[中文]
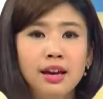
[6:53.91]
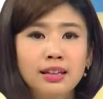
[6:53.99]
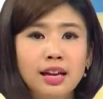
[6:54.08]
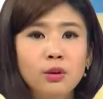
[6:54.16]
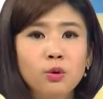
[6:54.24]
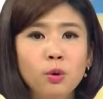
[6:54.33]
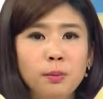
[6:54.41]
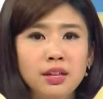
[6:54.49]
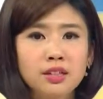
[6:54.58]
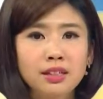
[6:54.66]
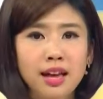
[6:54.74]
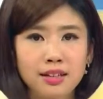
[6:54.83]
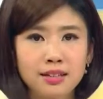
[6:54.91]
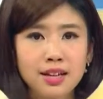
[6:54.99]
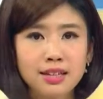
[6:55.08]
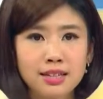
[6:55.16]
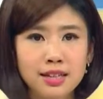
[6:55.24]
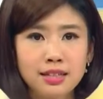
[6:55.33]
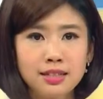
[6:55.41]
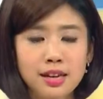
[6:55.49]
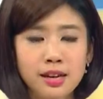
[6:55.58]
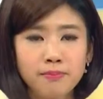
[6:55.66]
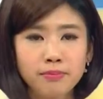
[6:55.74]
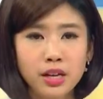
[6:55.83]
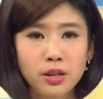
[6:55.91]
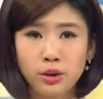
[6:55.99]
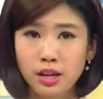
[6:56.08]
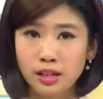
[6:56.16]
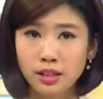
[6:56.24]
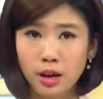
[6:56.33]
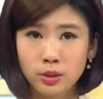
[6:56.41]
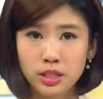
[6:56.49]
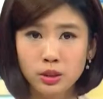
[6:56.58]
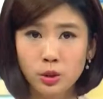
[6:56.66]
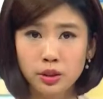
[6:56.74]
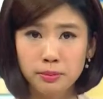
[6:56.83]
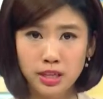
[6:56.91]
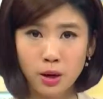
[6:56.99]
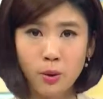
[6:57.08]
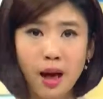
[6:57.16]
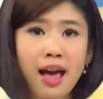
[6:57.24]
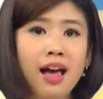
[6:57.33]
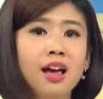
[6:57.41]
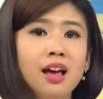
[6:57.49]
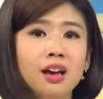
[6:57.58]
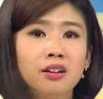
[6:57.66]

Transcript: 大陆股民是胆战心惊，那有人脑筋动得比较快，